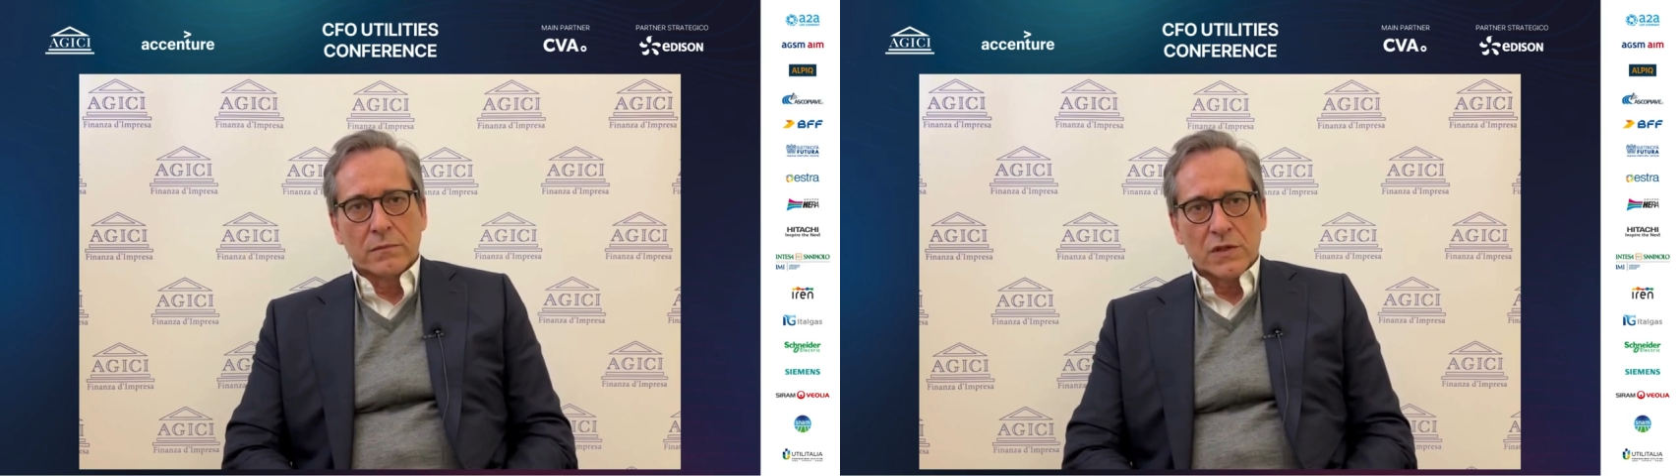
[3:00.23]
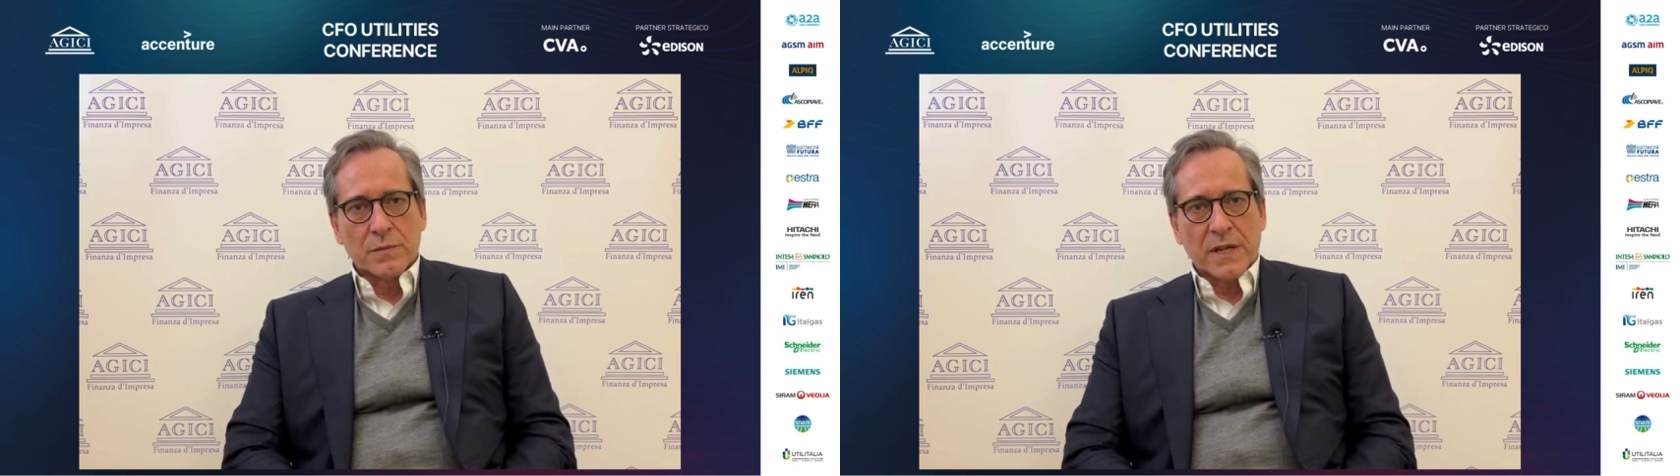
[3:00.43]

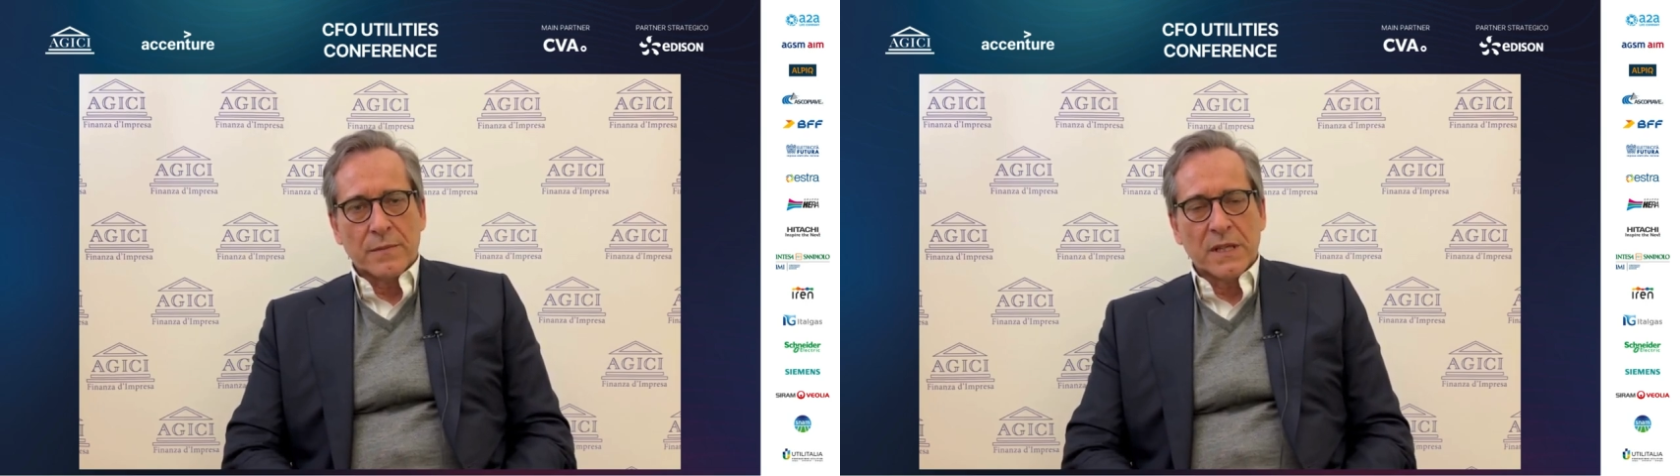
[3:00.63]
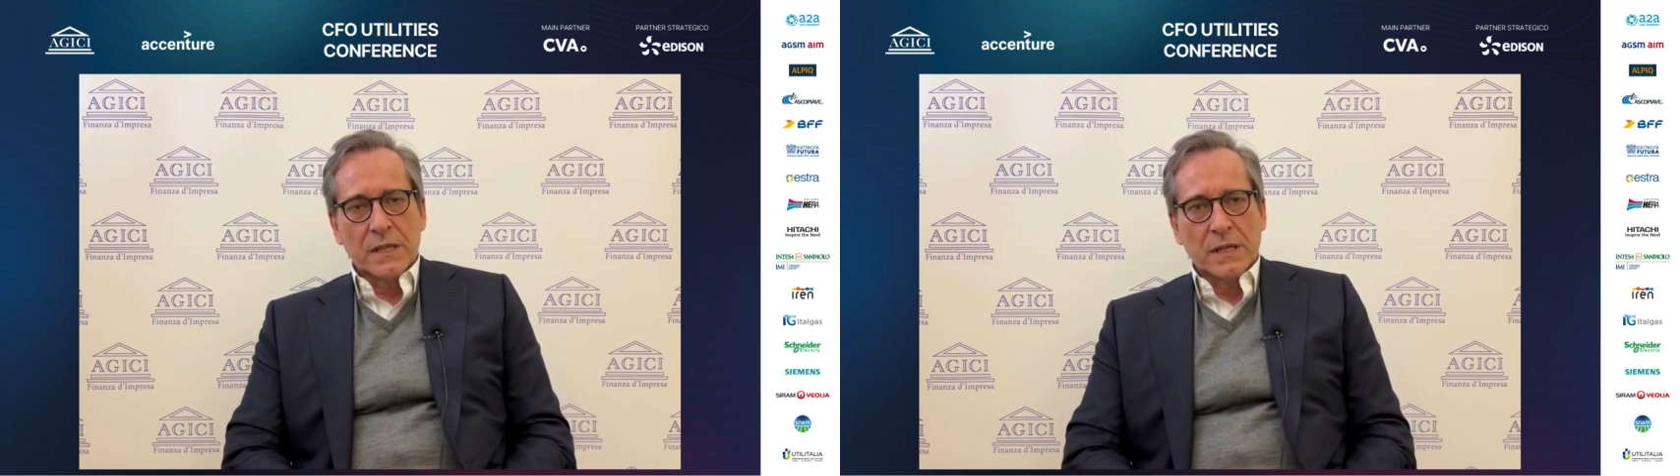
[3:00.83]
ci
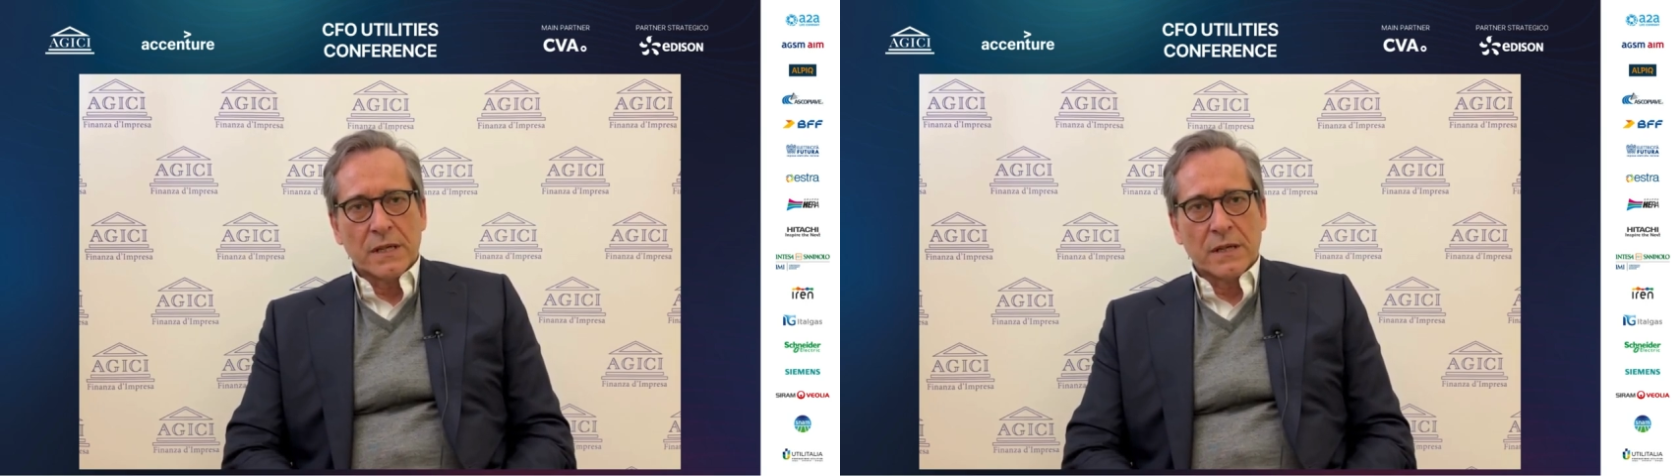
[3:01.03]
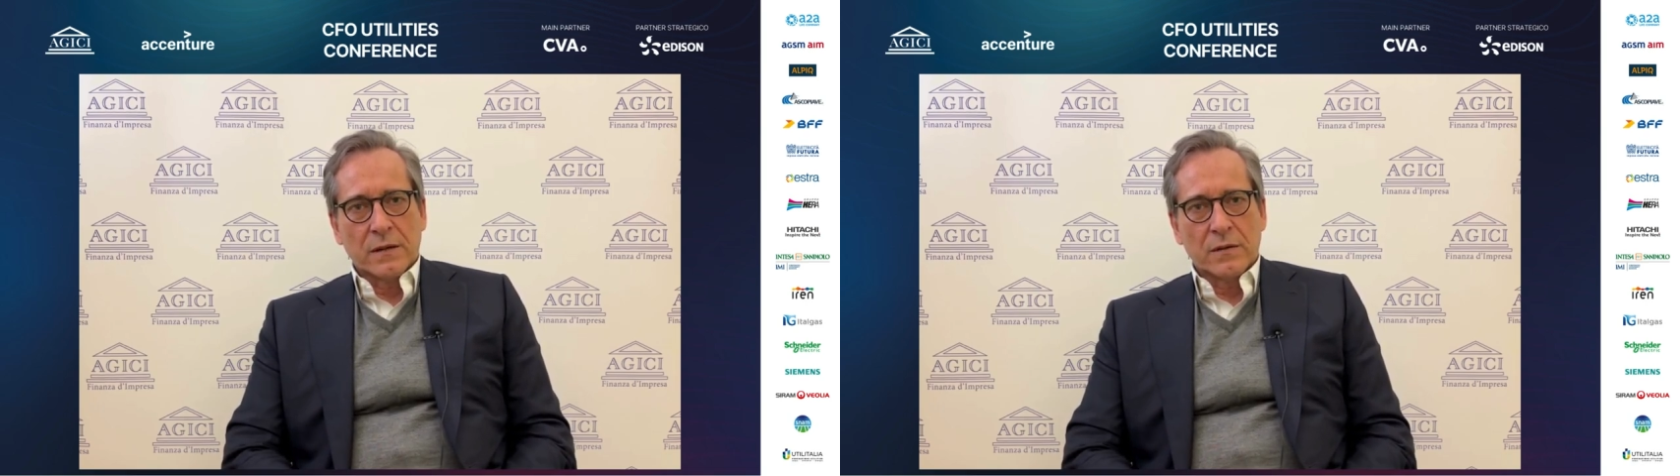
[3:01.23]
preme
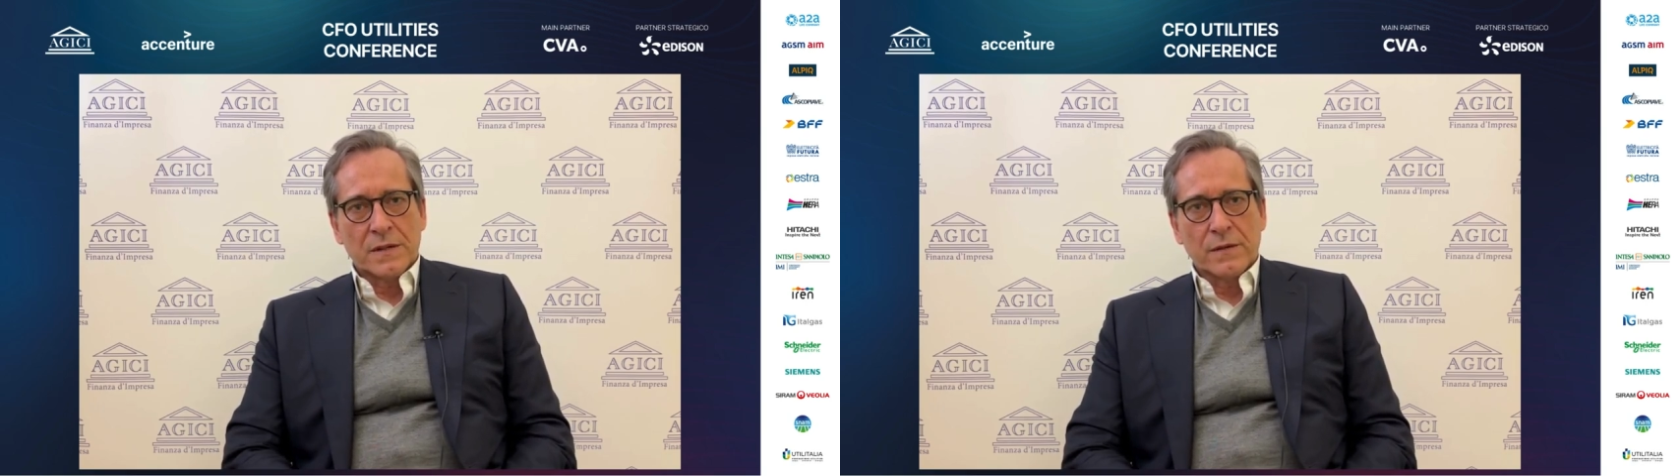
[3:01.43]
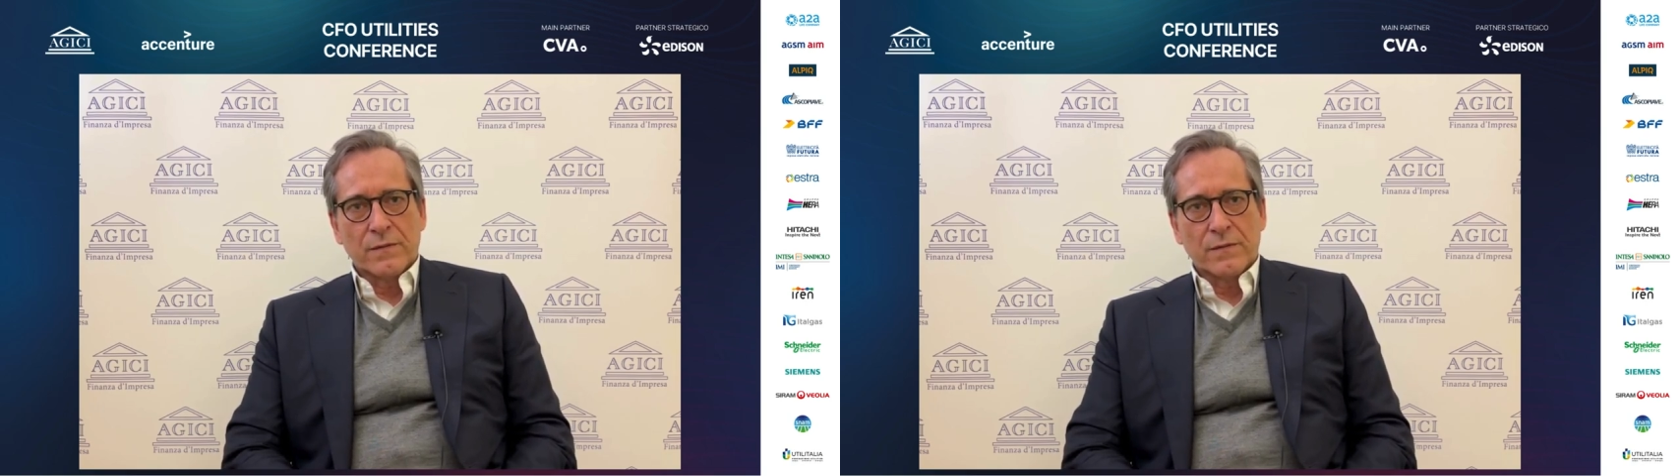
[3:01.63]
dire questi